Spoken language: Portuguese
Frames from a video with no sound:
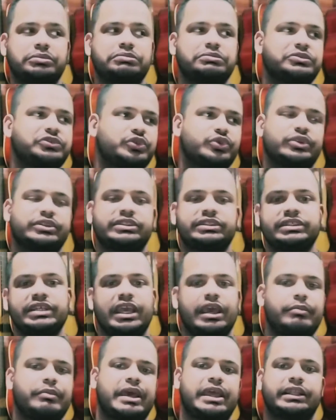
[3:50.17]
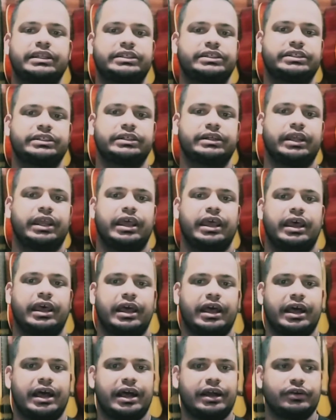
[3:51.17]
não se remete.
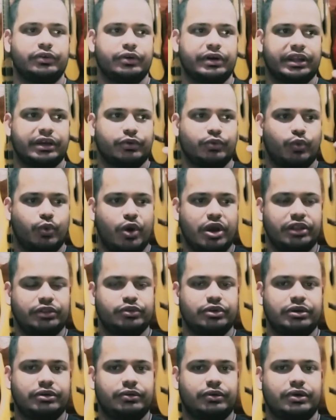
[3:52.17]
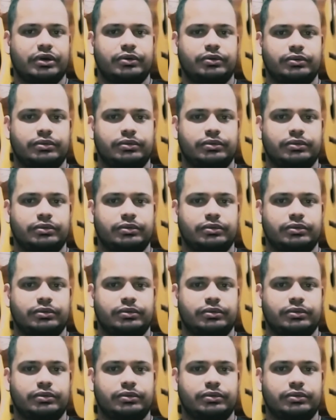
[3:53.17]
Agora quando